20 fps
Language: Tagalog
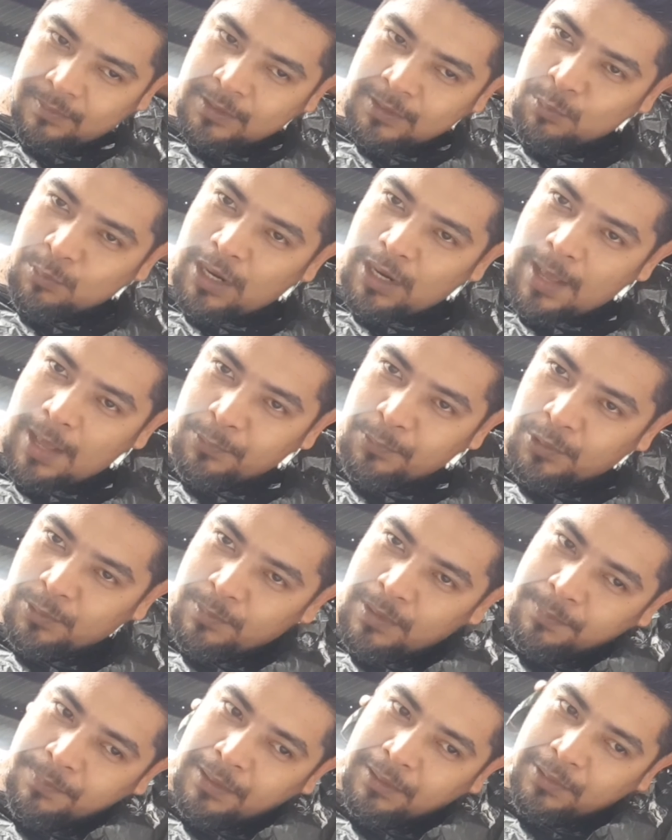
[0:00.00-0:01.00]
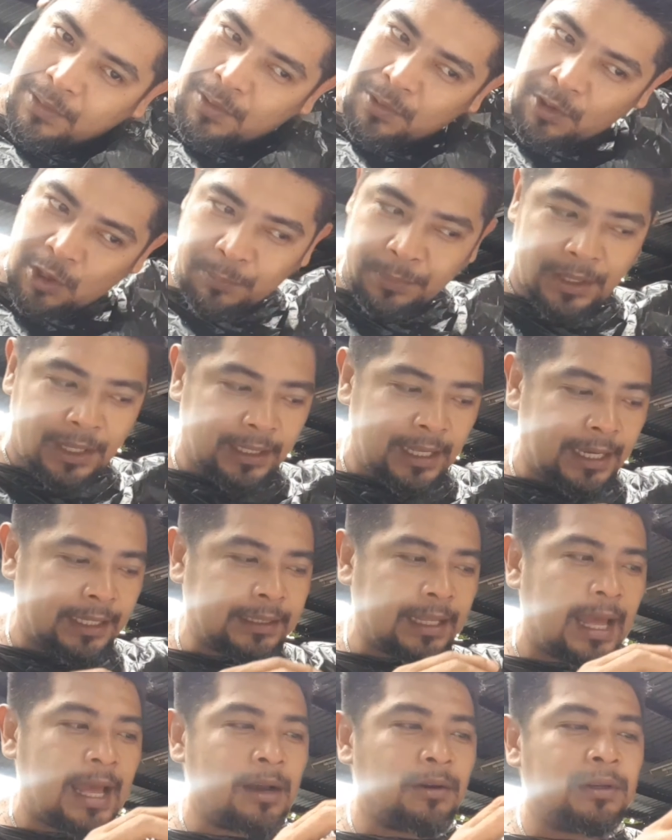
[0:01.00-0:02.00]
Simula po nung magbarko ako,
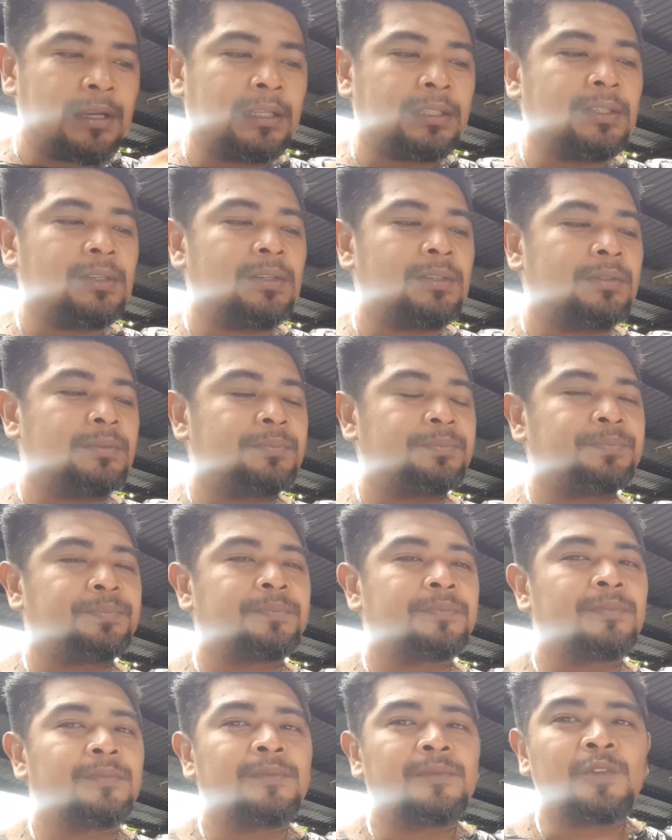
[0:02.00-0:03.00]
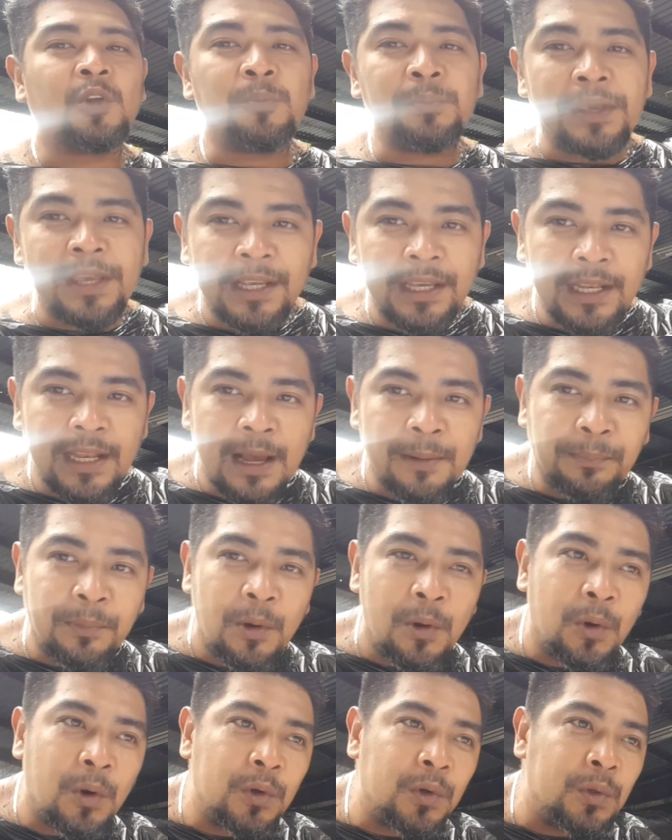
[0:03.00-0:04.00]
pinagkakitaan ko na to. Umigil lang
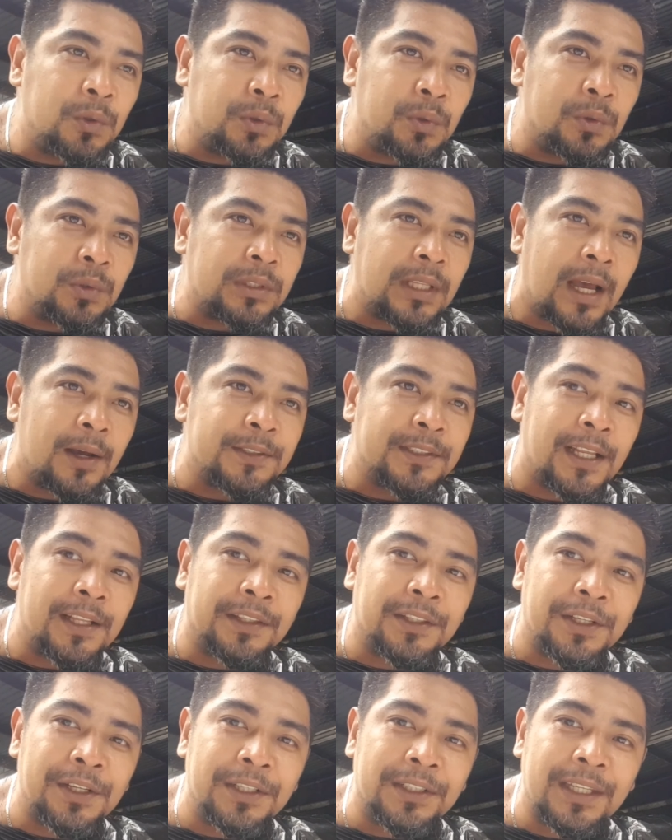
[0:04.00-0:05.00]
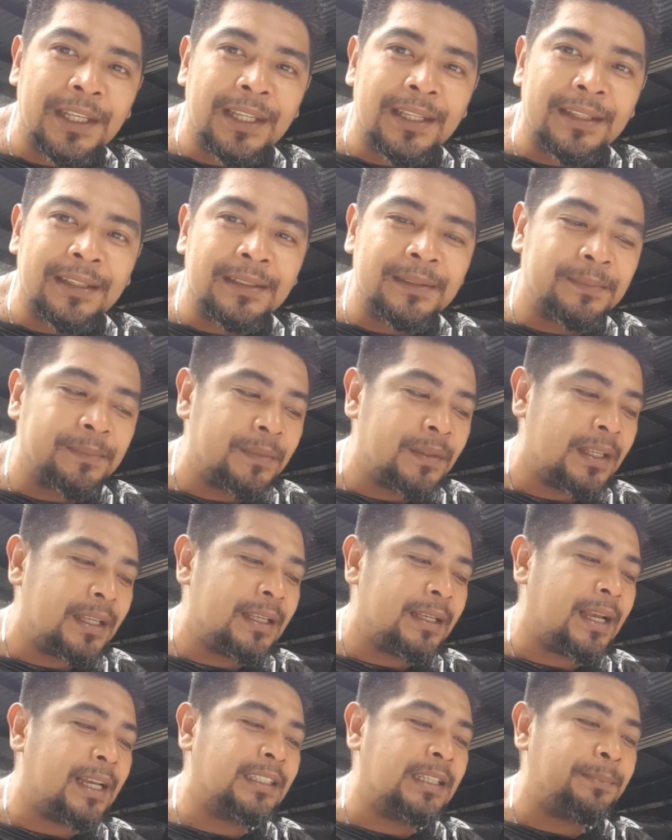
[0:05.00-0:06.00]
po ako noong
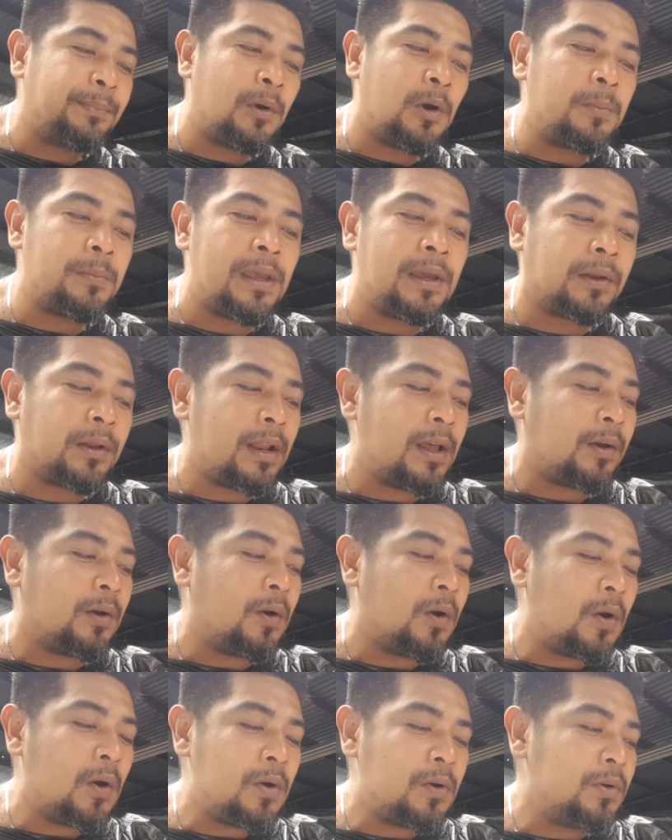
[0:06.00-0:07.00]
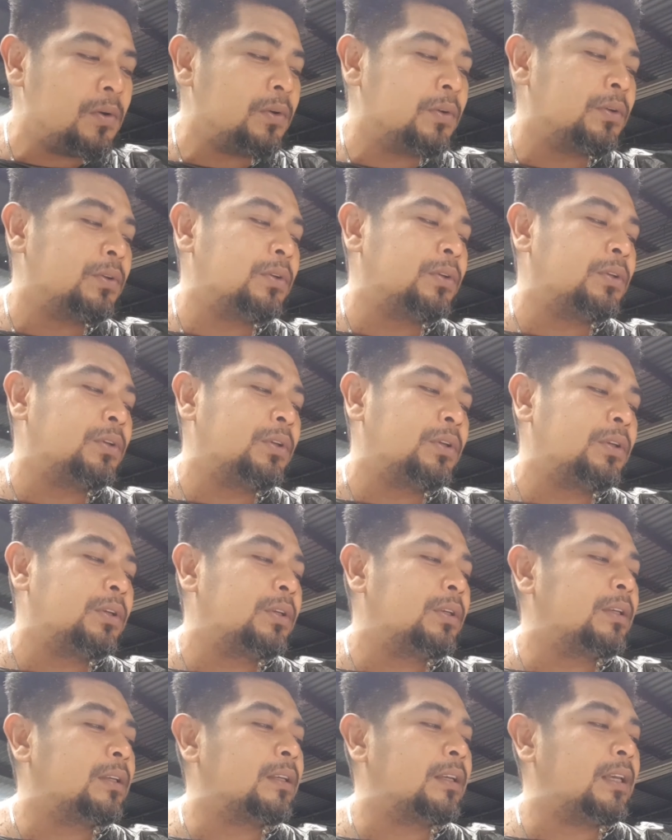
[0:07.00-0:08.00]
2013. Kasi po, meron akong
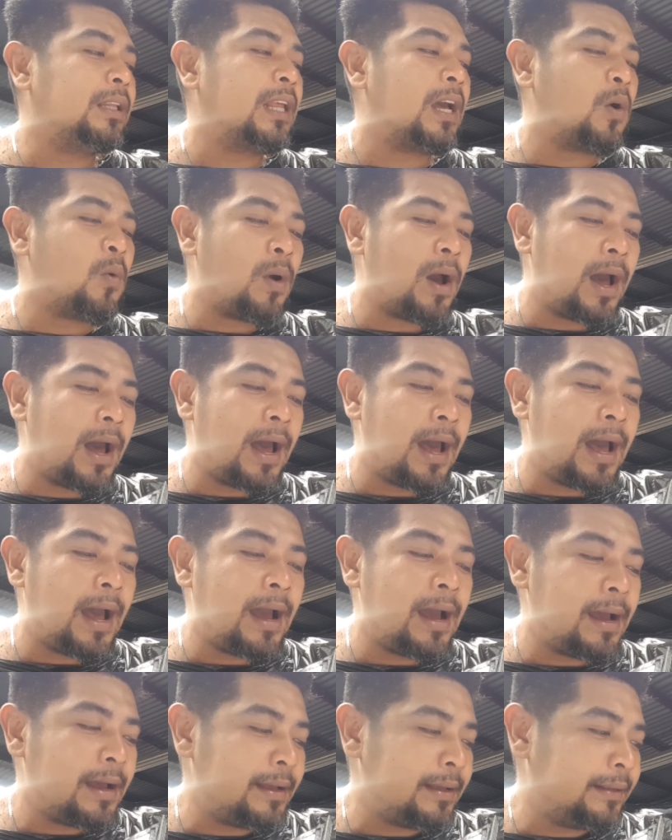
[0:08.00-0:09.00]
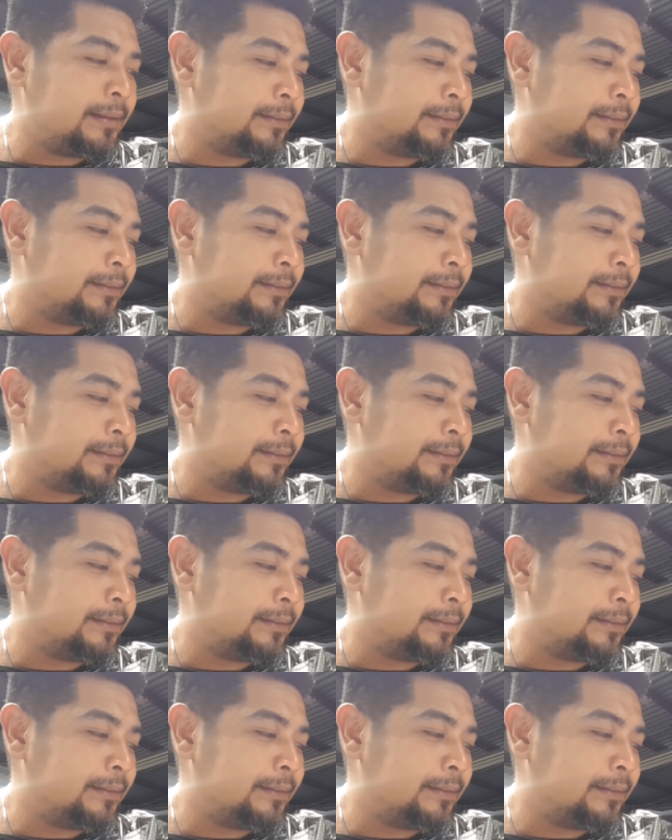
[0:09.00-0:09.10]
ginawang